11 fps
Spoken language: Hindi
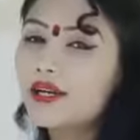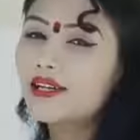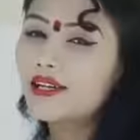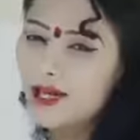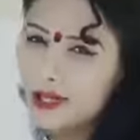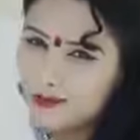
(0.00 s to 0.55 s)

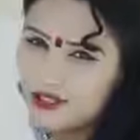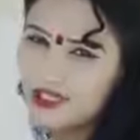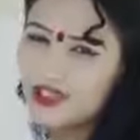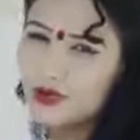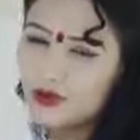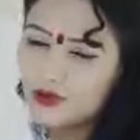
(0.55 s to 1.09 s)
मगर आप
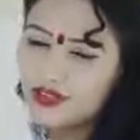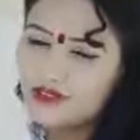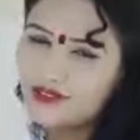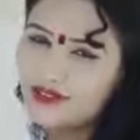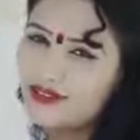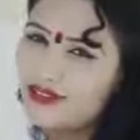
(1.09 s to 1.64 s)
जैसे
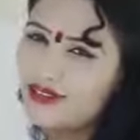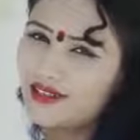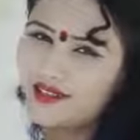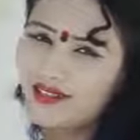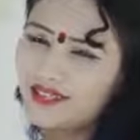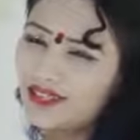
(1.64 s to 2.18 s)

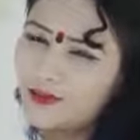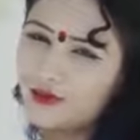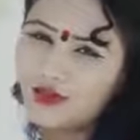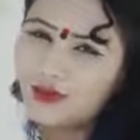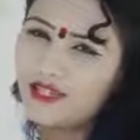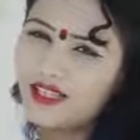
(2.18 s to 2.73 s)
दोस्त
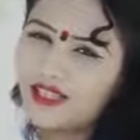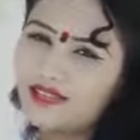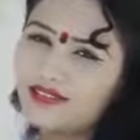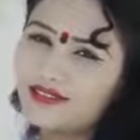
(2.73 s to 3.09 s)
नसीबों से मिलते